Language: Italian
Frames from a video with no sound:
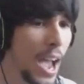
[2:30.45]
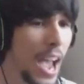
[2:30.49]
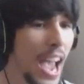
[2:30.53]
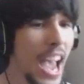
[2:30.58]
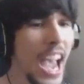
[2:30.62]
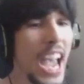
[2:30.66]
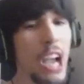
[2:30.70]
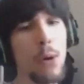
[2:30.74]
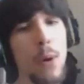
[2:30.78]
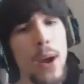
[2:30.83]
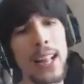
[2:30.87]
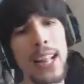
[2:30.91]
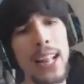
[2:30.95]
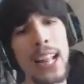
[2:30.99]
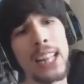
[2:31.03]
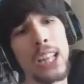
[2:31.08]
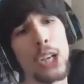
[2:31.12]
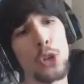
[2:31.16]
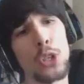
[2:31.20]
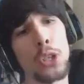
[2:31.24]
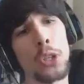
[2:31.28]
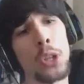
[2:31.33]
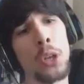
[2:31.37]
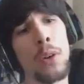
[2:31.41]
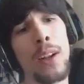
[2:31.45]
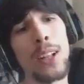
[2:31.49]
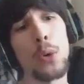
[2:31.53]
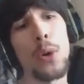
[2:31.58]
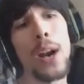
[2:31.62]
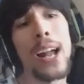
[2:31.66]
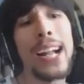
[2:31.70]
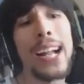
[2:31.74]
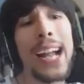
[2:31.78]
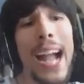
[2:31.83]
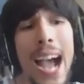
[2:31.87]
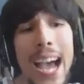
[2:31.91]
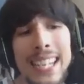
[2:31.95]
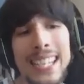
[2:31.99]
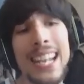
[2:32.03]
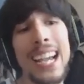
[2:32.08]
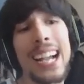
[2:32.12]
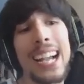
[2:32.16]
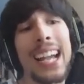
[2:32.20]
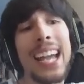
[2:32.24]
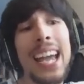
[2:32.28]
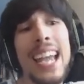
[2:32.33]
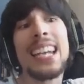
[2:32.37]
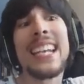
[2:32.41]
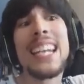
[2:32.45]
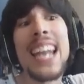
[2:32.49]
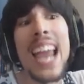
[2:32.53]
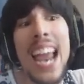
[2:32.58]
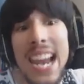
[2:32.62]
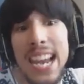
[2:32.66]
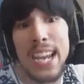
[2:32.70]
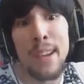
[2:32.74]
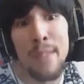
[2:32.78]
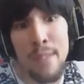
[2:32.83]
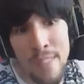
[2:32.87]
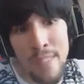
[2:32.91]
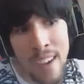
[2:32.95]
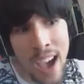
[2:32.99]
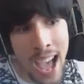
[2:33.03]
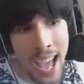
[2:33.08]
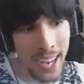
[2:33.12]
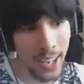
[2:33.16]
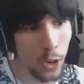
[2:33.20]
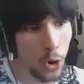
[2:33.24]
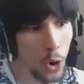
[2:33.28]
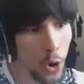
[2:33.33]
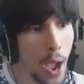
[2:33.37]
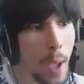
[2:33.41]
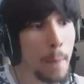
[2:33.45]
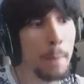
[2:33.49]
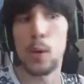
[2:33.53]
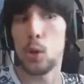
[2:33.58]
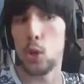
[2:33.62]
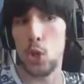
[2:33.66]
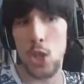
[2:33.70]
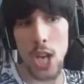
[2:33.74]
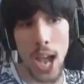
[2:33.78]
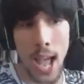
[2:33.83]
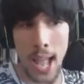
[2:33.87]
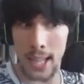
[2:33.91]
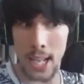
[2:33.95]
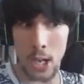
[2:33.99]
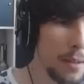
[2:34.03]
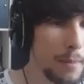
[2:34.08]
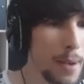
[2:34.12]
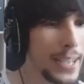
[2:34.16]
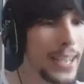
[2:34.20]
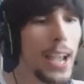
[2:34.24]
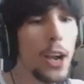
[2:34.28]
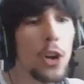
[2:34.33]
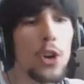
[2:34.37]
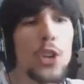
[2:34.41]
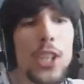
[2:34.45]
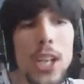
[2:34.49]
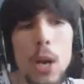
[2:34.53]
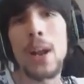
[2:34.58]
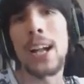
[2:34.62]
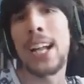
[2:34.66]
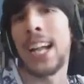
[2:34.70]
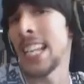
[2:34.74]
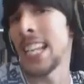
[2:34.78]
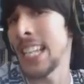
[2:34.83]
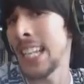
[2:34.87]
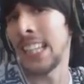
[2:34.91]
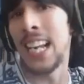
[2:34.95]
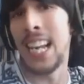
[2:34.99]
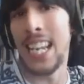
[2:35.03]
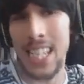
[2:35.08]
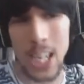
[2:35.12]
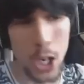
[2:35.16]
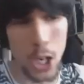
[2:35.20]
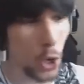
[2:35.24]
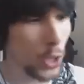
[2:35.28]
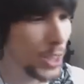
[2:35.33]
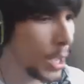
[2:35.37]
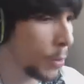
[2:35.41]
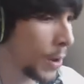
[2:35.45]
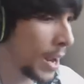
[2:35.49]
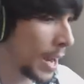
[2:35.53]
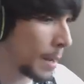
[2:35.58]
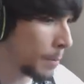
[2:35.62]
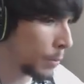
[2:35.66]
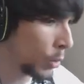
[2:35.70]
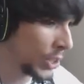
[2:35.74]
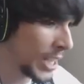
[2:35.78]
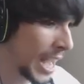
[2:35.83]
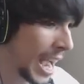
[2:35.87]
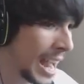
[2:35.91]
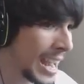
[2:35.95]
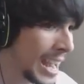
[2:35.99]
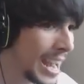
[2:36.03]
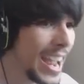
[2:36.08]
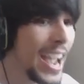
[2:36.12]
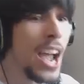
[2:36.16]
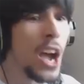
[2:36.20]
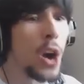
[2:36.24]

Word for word: e guardate cosa ho trovato, una casa che nell'inverno è bruciata. Ma che cos'è una casa della seconda guerra mondiale